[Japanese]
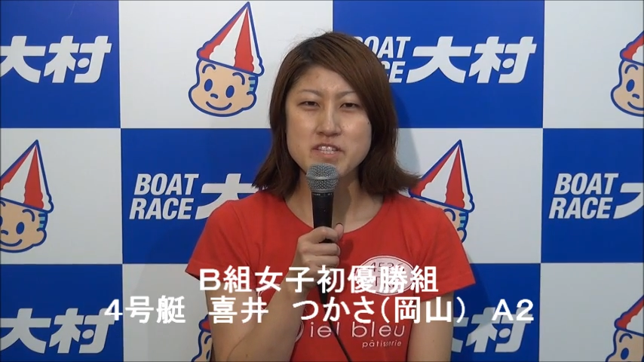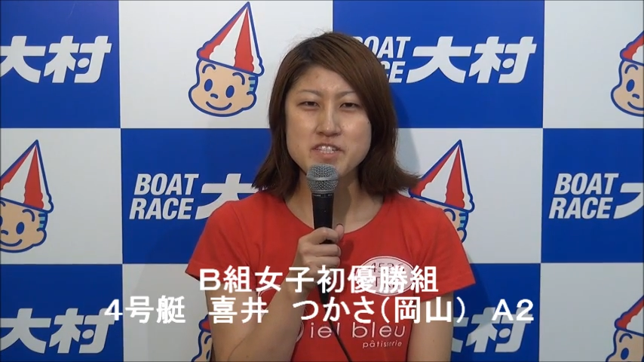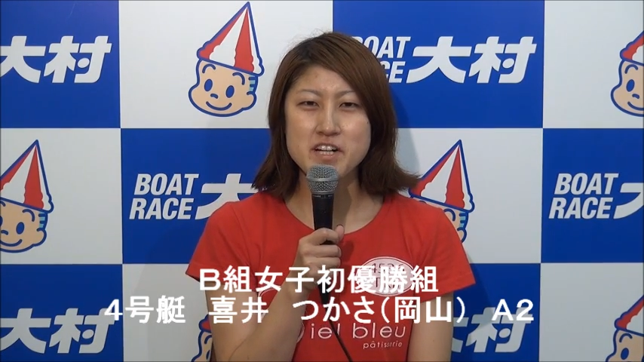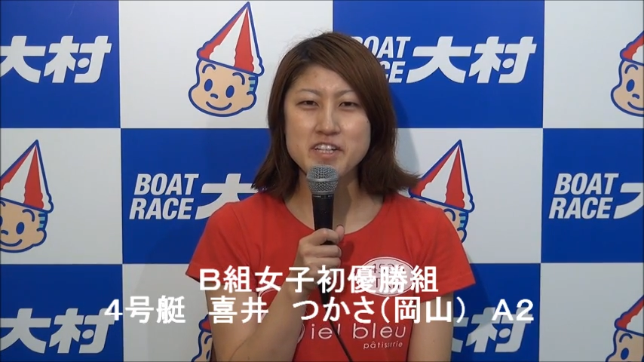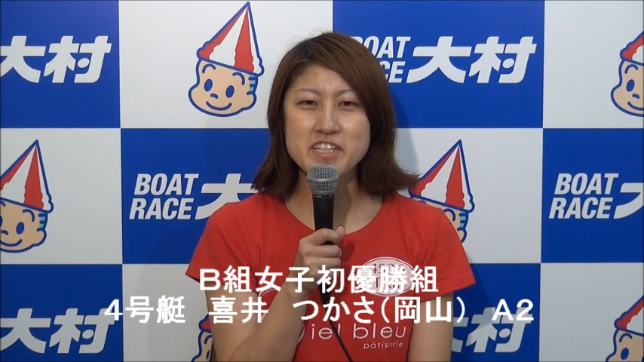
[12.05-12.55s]
めっ
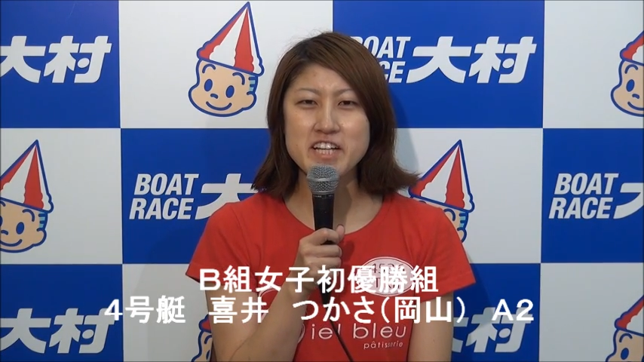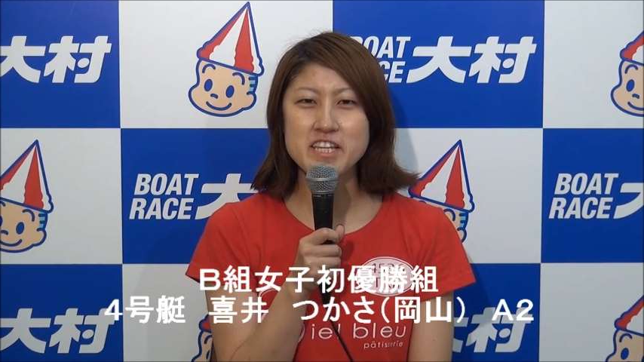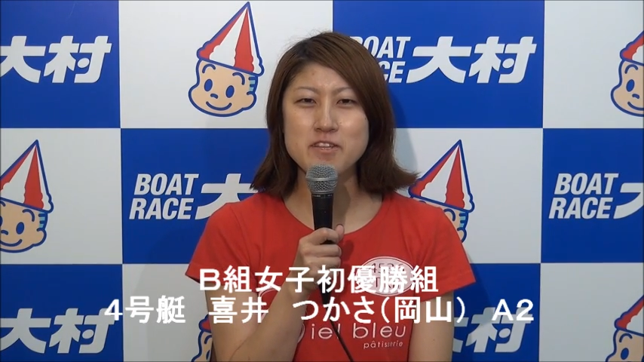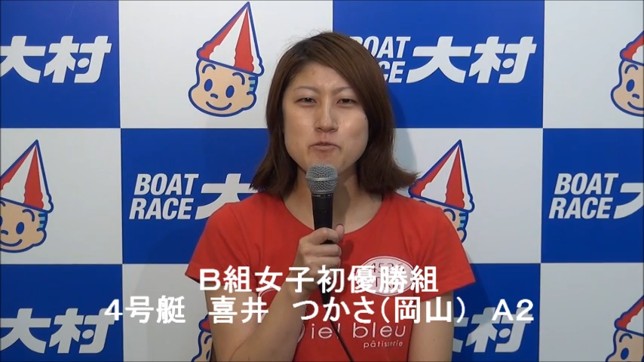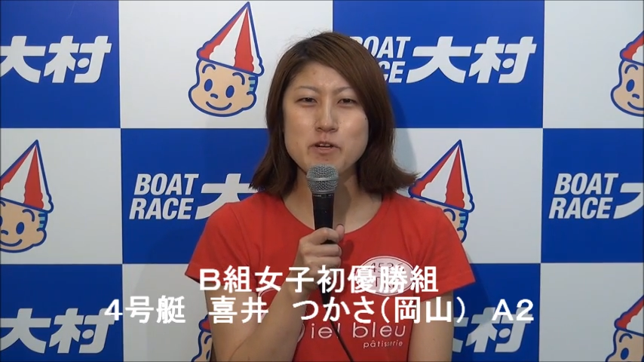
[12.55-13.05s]
ちゃラッキーだっ
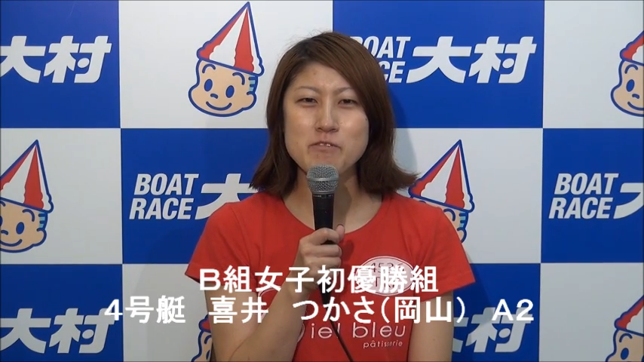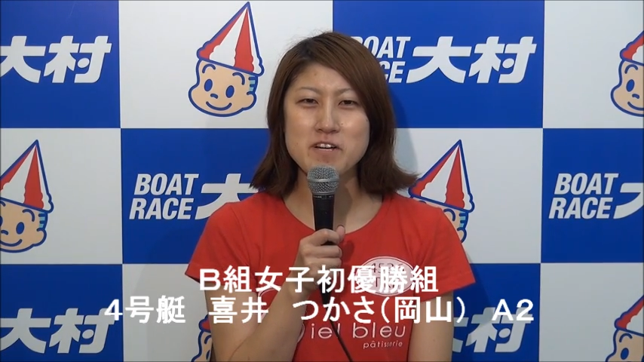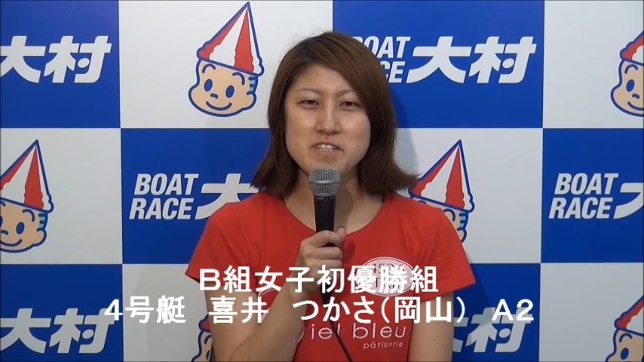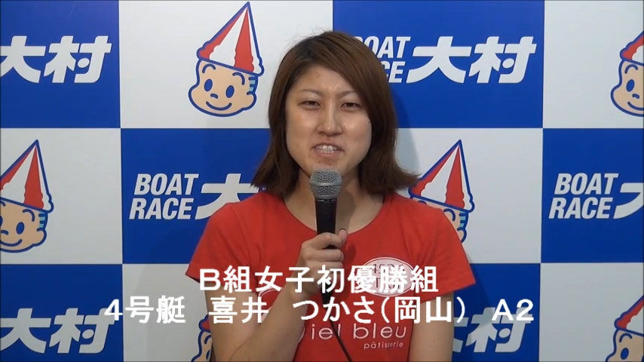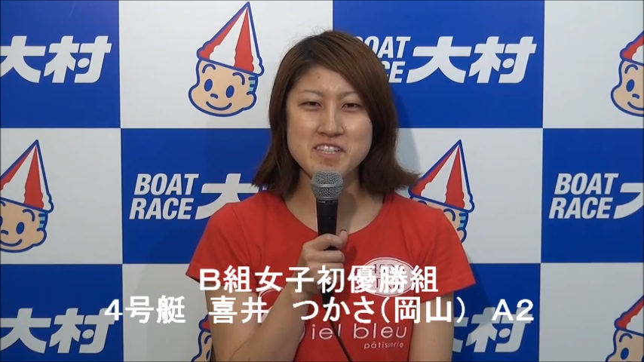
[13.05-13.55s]
たと思い
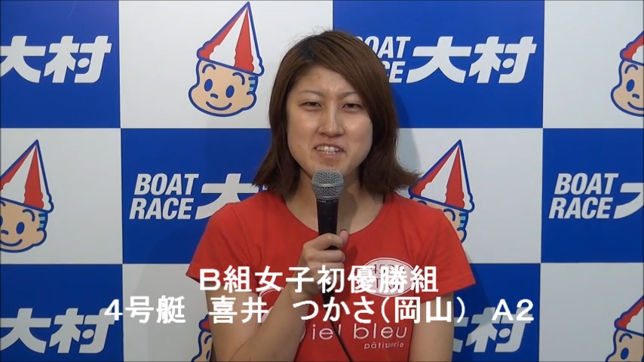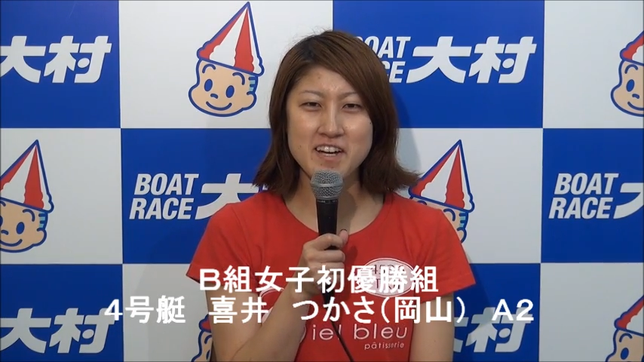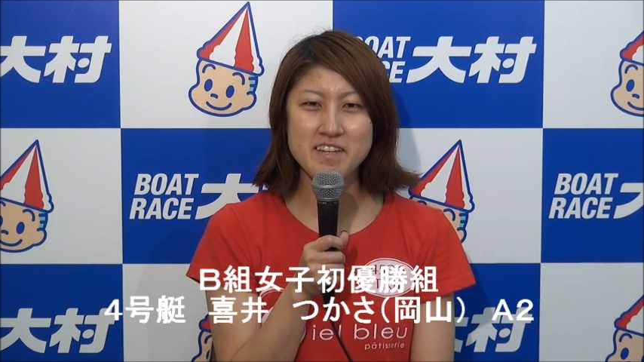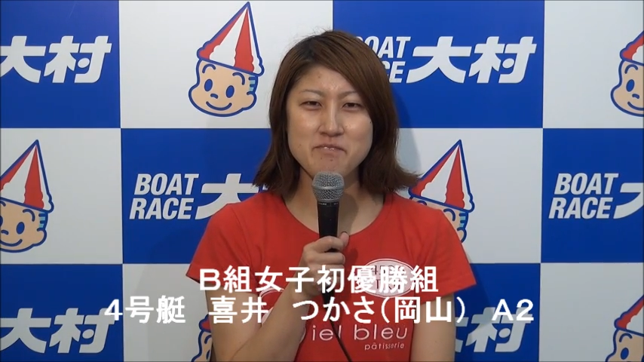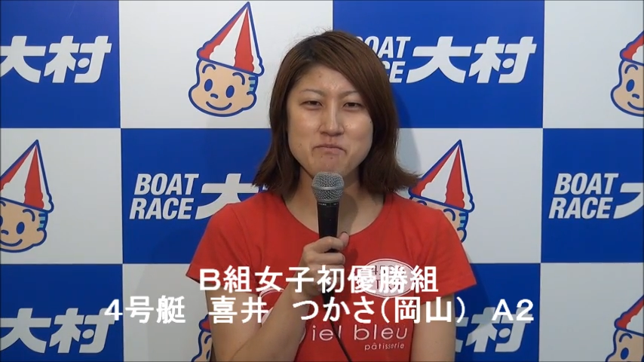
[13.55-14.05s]
ます。
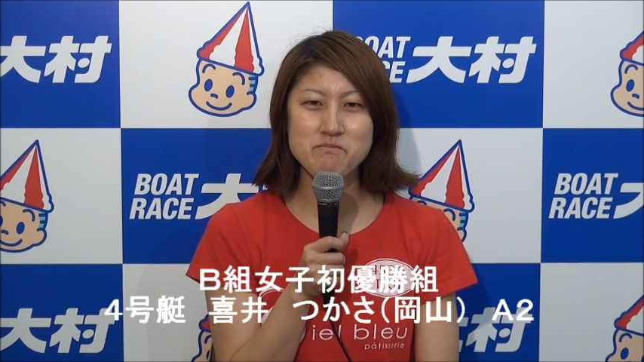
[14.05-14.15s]
はい。